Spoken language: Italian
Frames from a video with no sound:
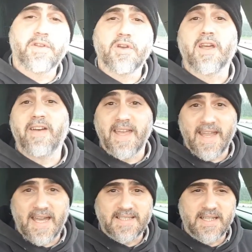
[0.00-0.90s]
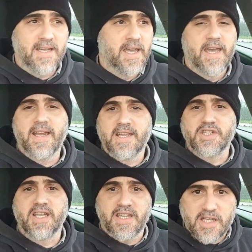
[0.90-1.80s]
figliola vai a casa e
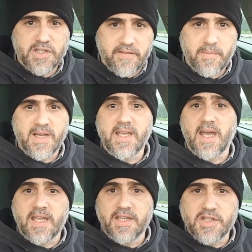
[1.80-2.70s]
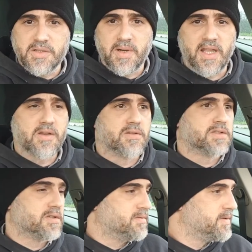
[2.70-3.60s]
recita 10 Ave Maria e 10 Padre
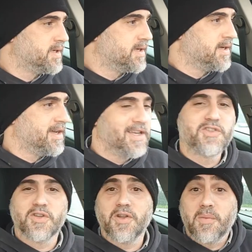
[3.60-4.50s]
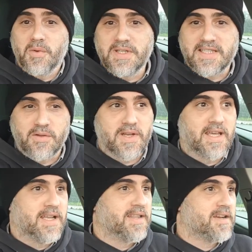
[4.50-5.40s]
Nostro. Il giorno dopo questa
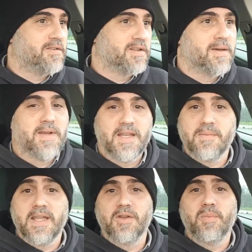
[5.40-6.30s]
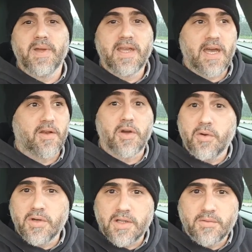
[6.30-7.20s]
torna un'altra volta. Prete, prete, ho peccato,
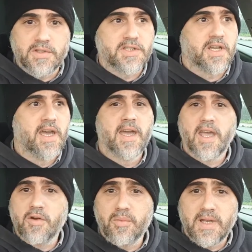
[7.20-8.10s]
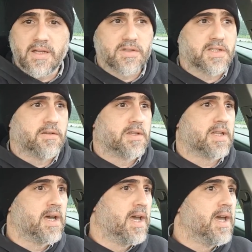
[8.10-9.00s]
ancora tu, dice. Che hai combinato
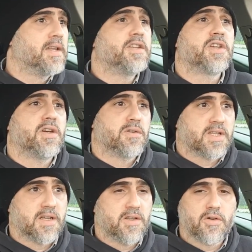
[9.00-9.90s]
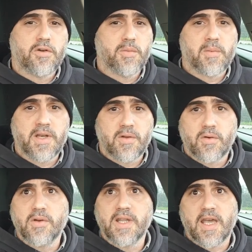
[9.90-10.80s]
stavolta? Dice, ho tradito mio marito
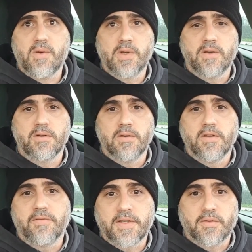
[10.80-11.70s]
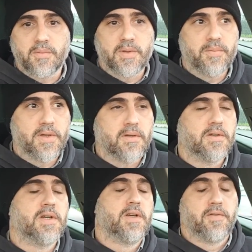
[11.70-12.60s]
con l'idraulico, gli ho fatto un pompino.
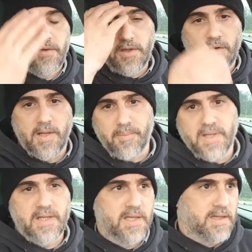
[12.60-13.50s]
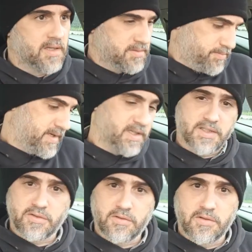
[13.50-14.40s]
Figliola benedetta, prende
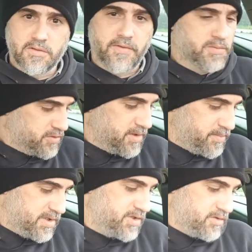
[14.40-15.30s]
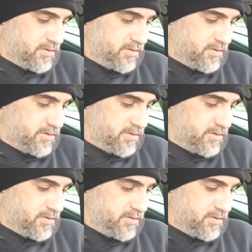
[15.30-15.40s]
sto famoso libricino,